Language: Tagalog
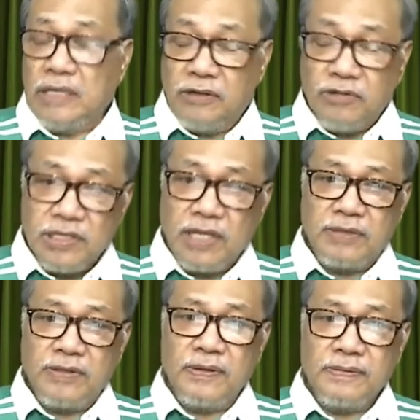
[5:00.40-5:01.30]
igos
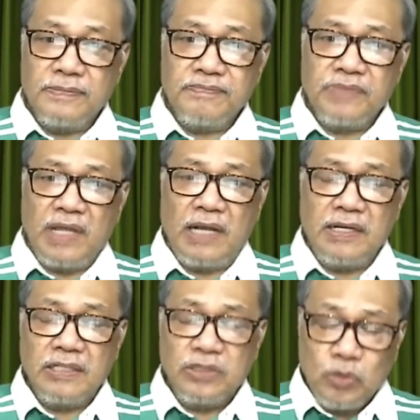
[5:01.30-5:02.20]
na ito.
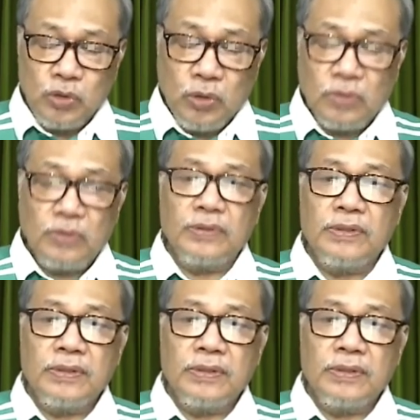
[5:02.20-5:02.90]
Talagang tuyo.